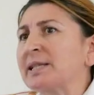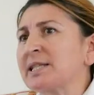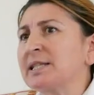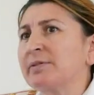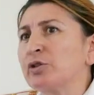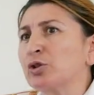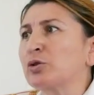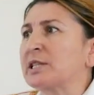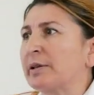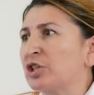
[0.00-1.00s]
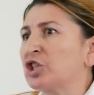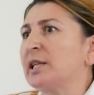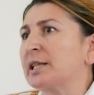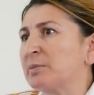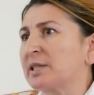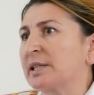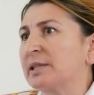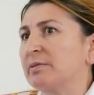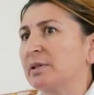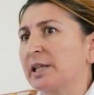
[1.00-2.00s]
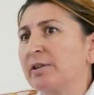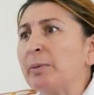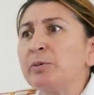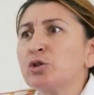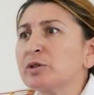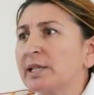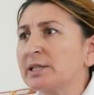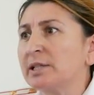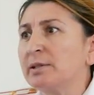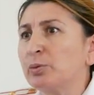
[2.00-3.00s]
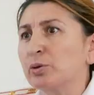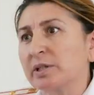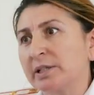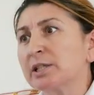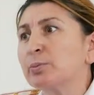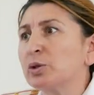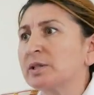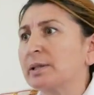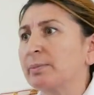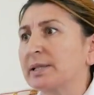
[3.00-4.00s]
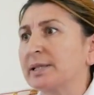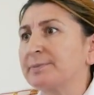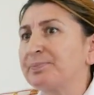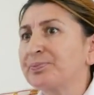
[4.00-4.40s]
Вы что-то совершили административное, и вам ничего за это не будет. Нет, будет, ребята.